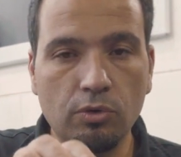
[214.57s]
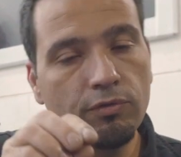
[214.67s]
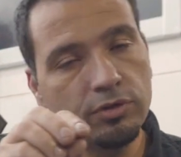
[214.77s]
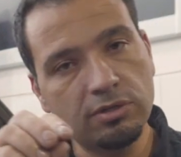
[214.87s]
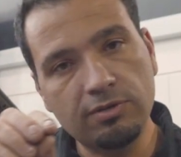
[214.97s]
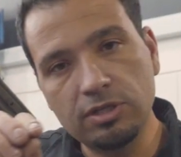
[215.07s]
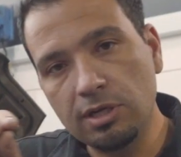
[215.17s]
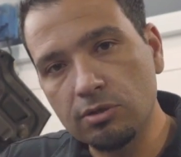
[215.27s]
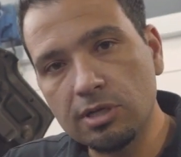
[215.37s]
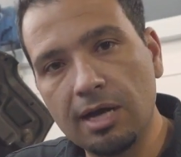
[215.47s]
Ou você vai
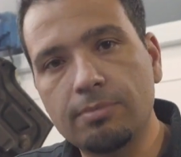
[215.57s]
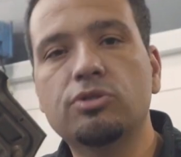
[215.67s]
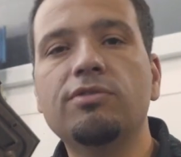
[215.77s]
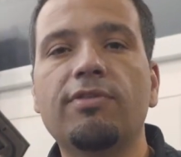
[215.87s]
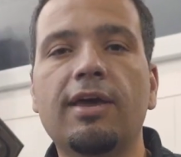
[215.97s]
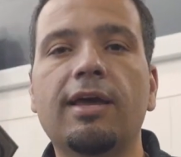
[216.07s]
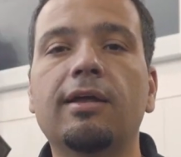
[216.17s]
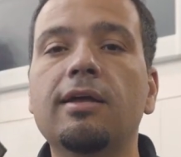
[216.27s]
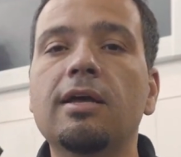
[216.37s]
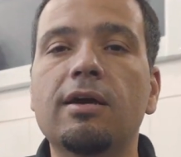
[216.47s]
tirar os cabos de vela,